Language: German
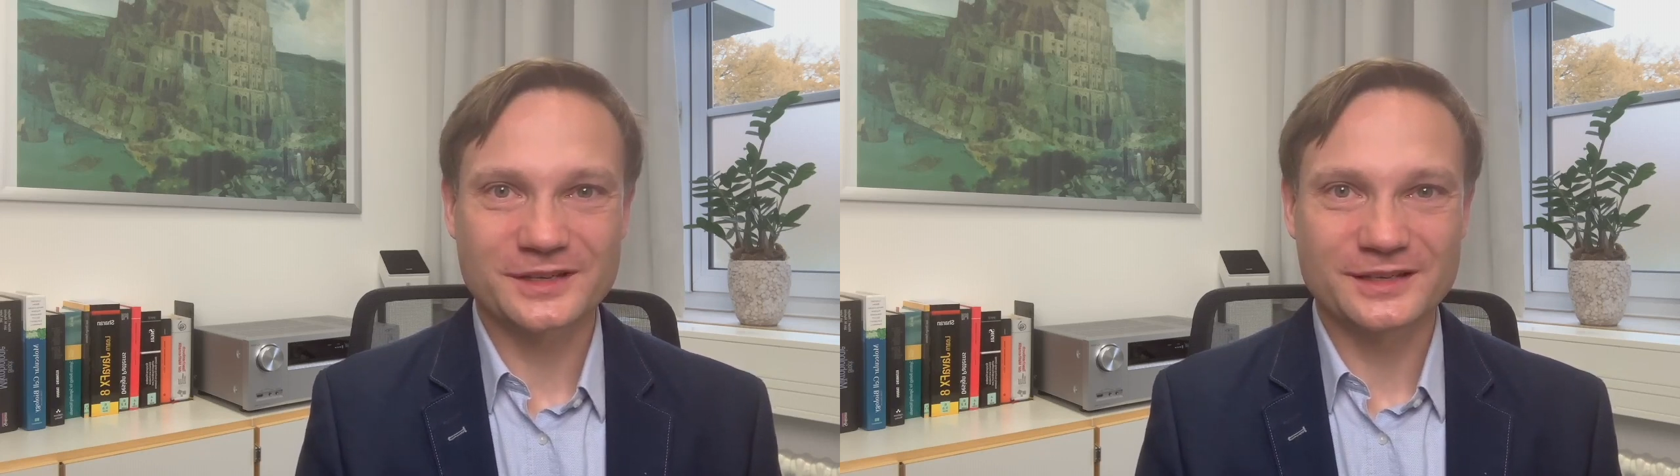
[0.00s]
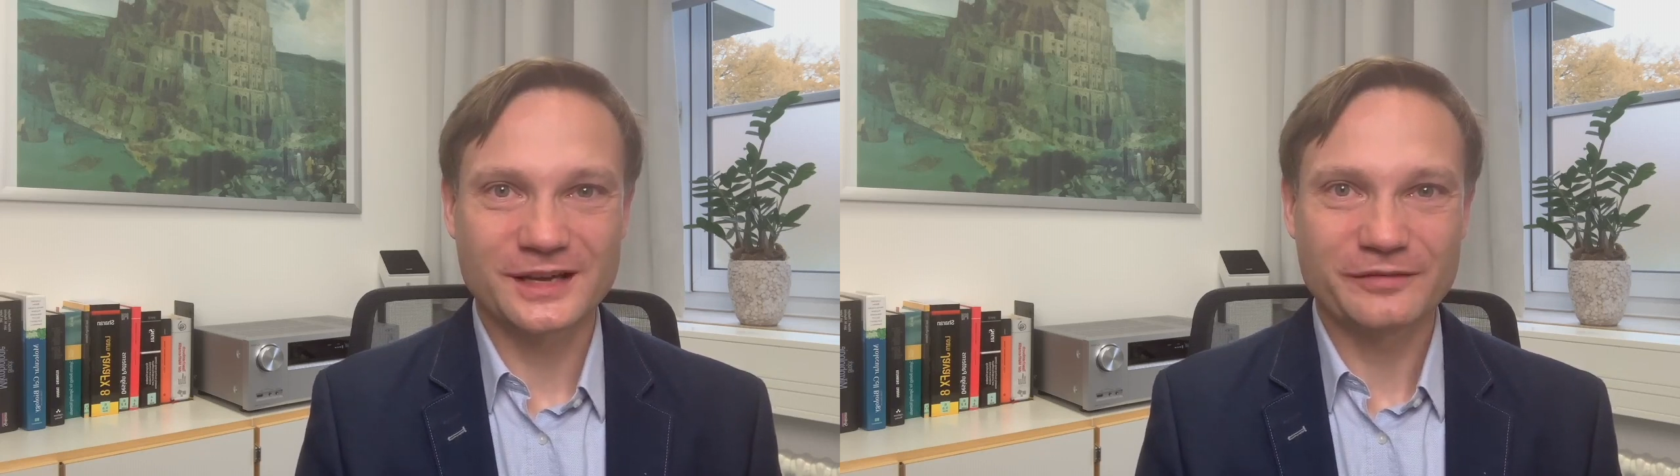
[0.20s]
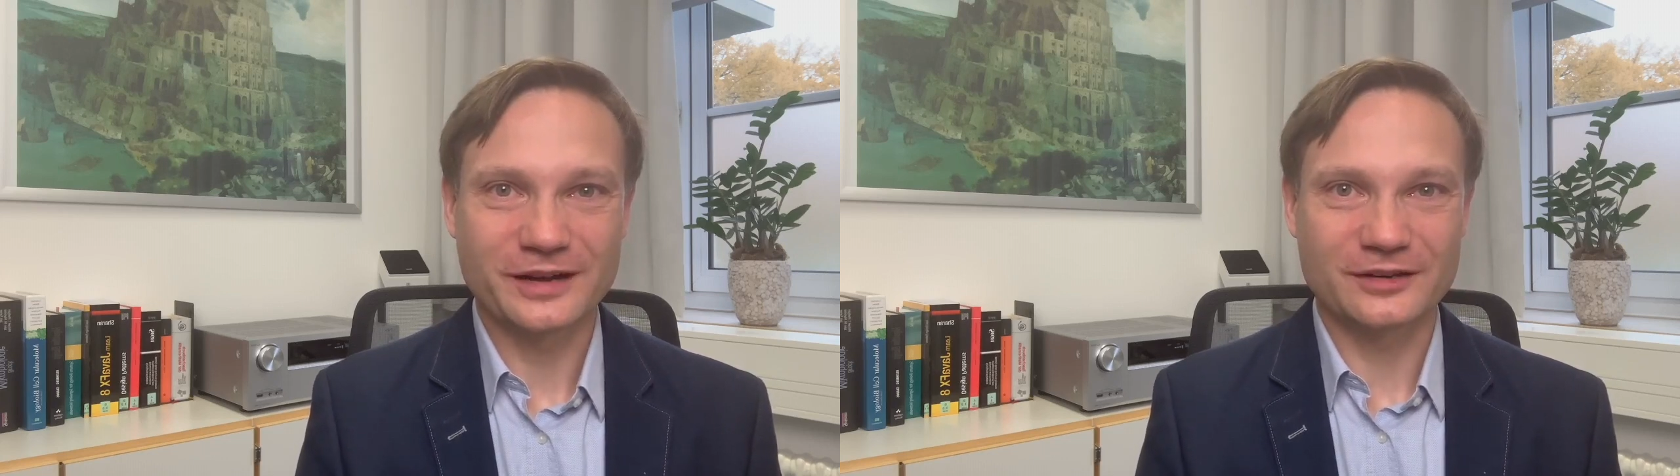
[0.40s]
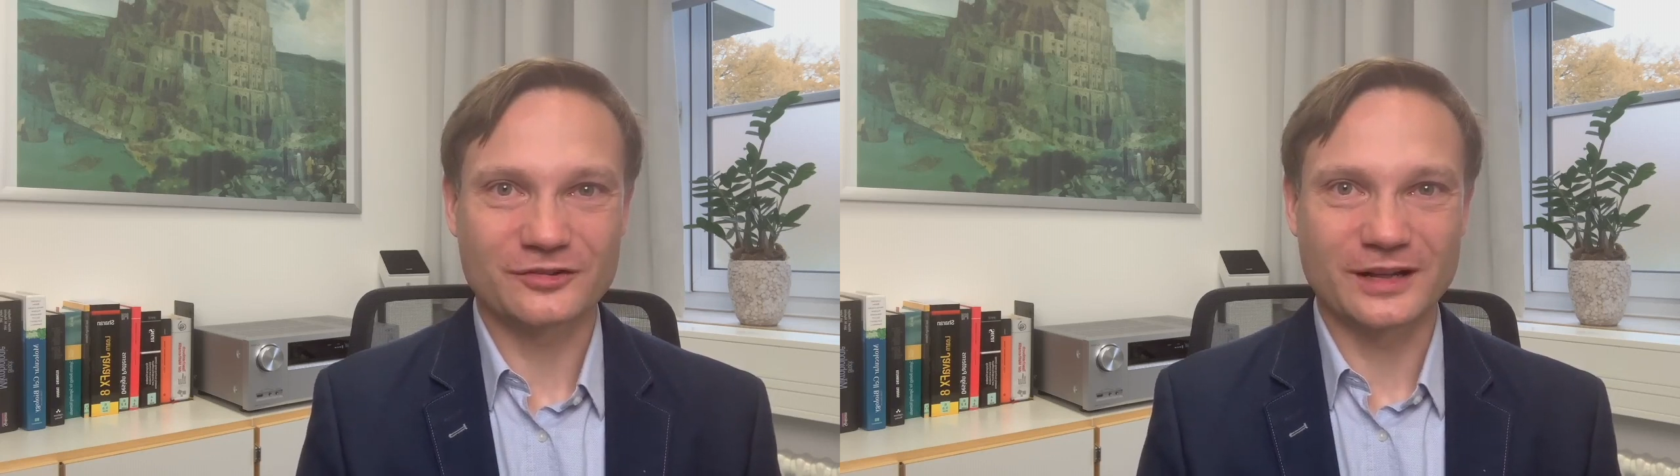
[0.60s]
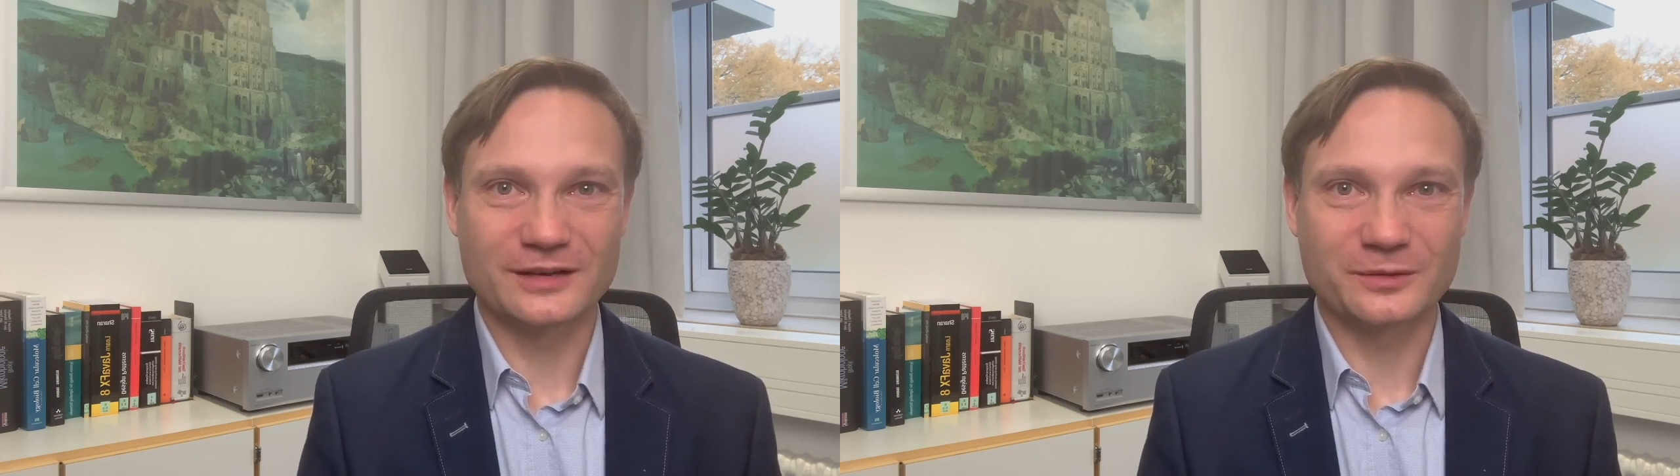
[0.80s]

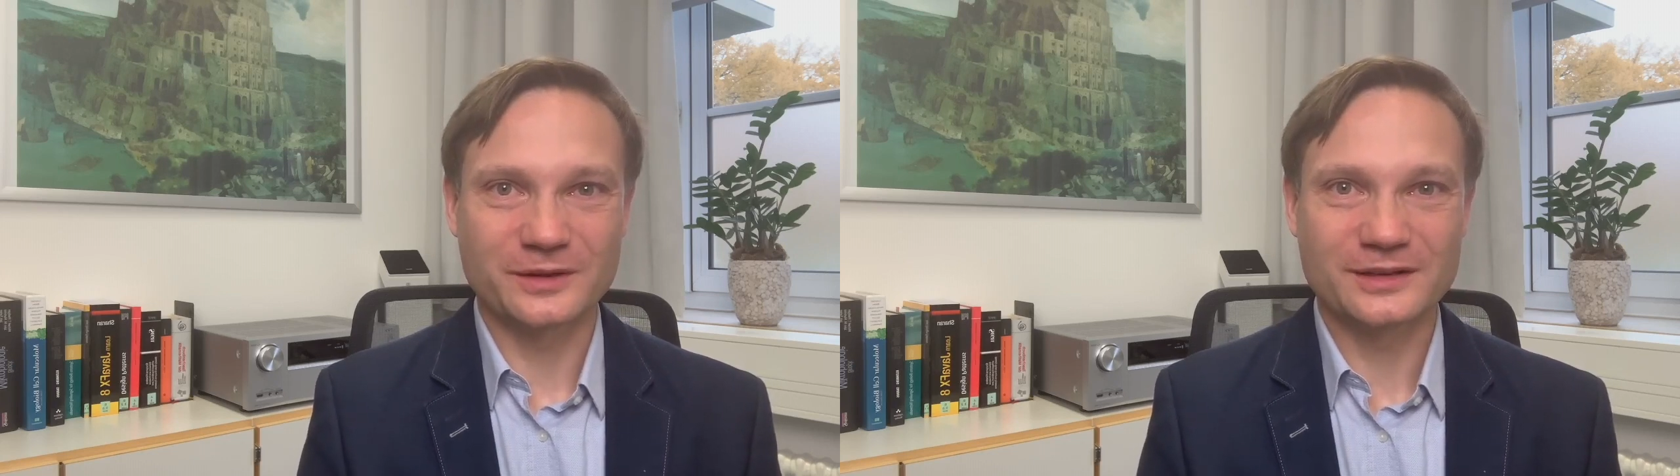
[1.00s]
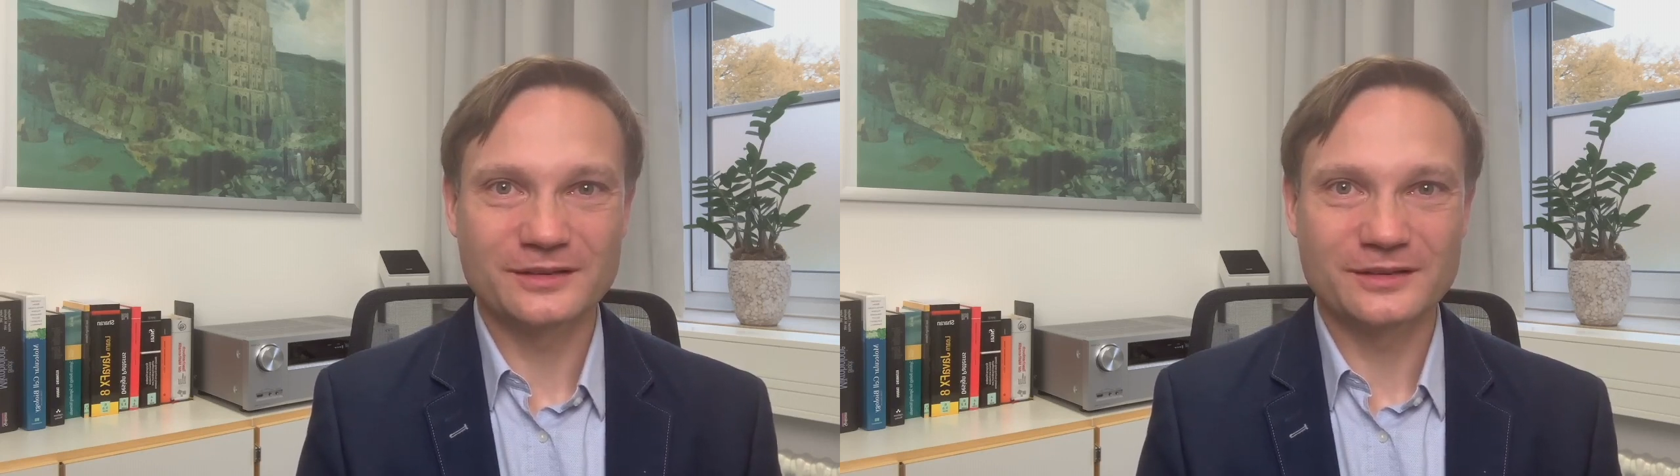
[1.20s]
Lehrveranstaltungen,